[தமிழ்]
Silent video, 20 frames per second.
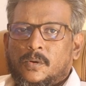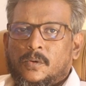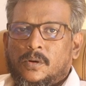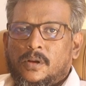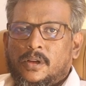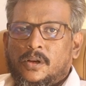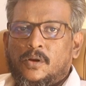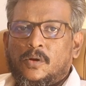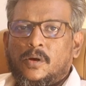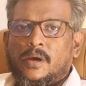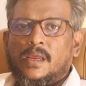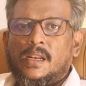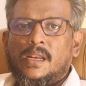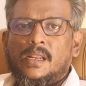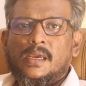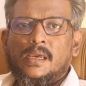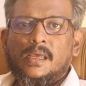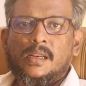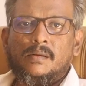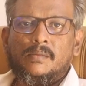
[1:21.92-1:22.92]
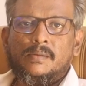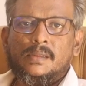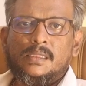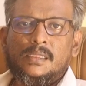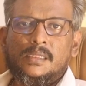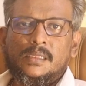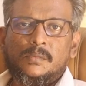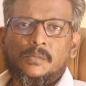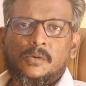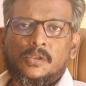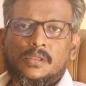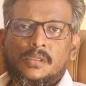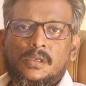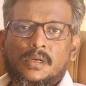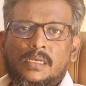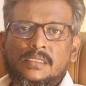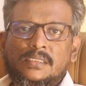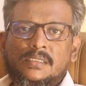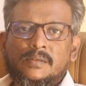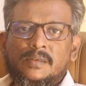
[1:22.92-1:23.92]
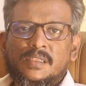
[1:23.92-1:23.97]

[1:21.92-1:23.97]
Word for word: குடிநோயாளிகள் வந்து மொத்தம் அஞ்சு